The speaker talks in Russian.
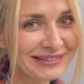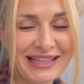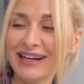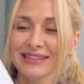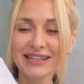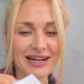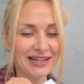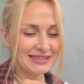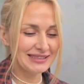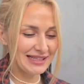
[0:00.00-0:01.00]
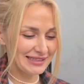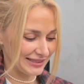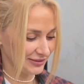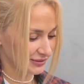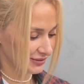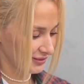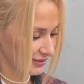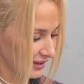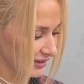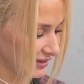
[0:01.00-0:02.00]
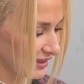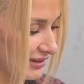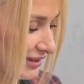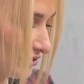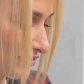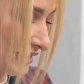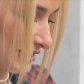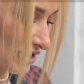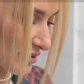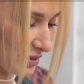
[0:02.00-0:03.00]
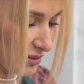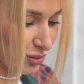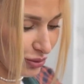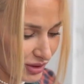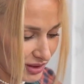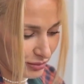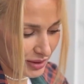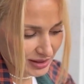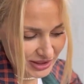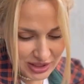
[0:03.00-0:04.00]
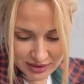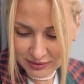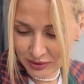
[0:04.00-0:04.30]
Да. А, здесь. Матрешка, что ли? Здесь салфеточки, приборы, палочки,